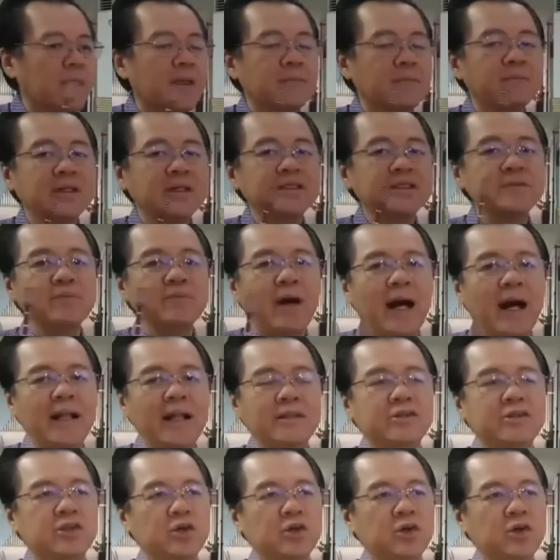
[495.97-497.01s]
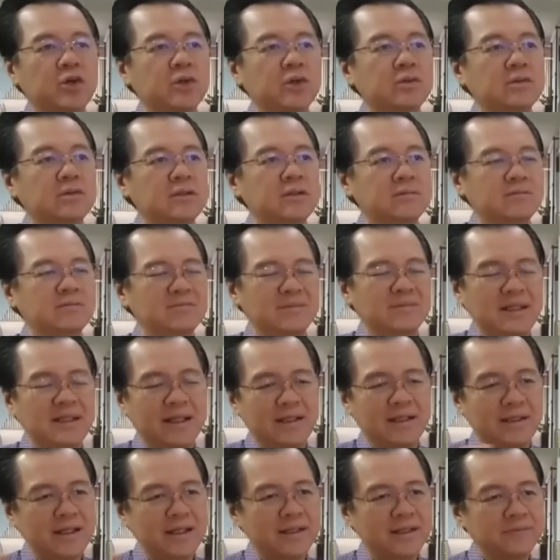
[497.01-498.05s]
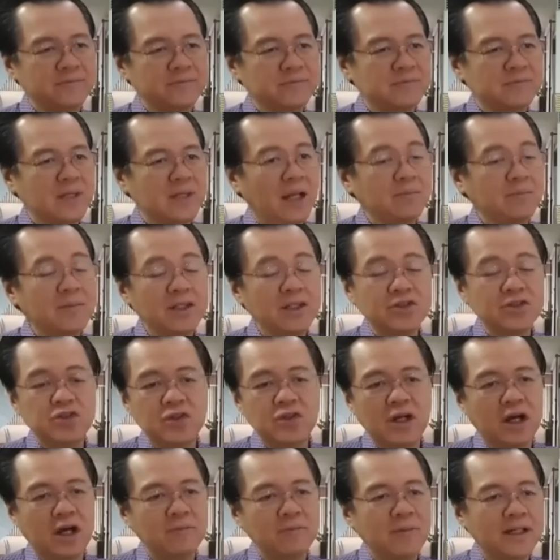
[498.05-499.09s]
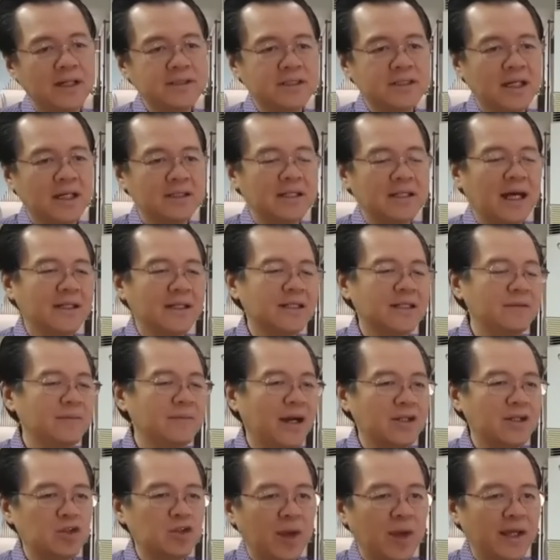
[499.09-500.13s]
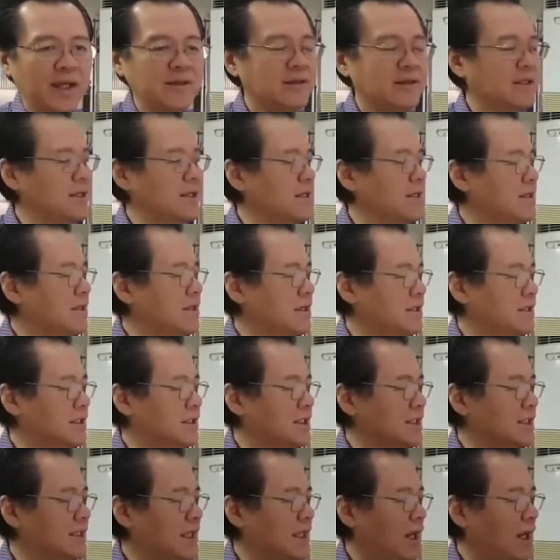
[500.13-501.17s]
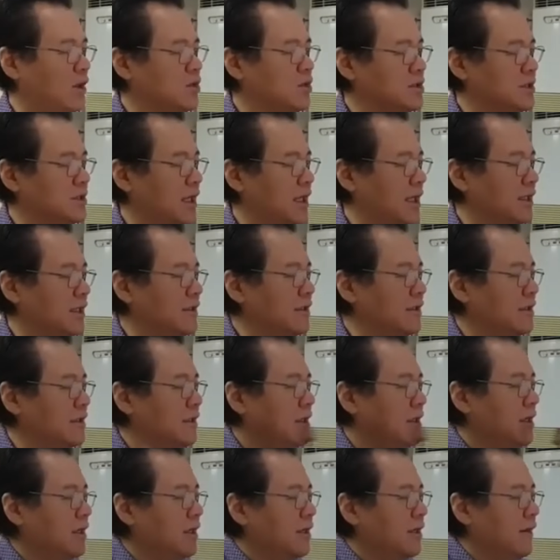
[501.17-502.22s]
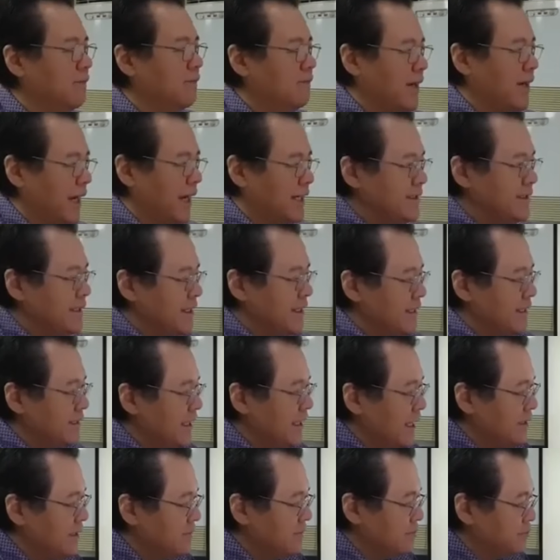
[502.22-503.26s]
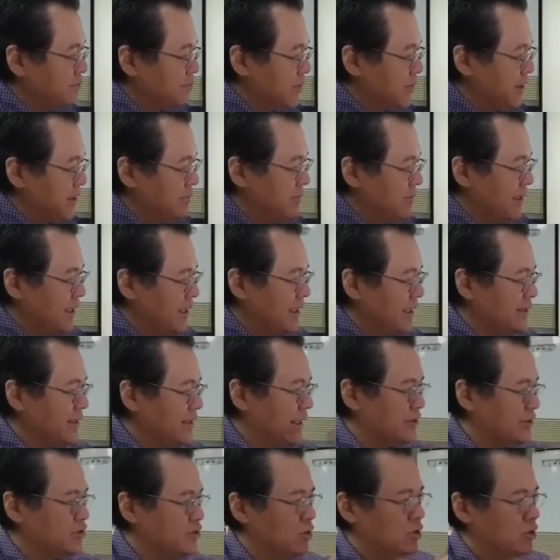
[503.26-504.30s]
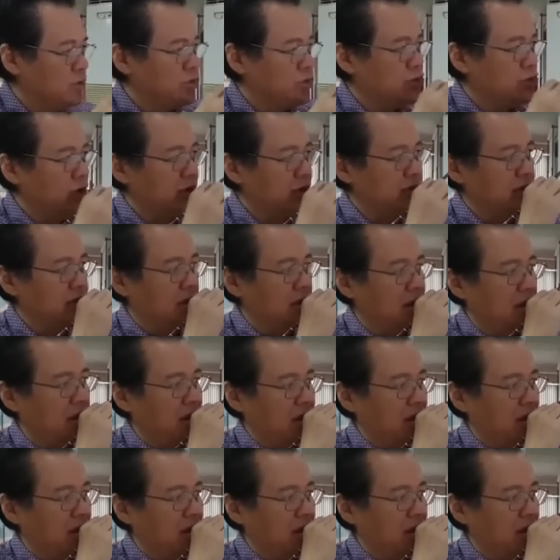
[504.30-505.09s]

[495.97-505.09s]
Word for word: mas mahal to. I think, I'm not sure how much ha. Ah, dati mga 20, 30,000. Maganda rin yan. Permanent resolution.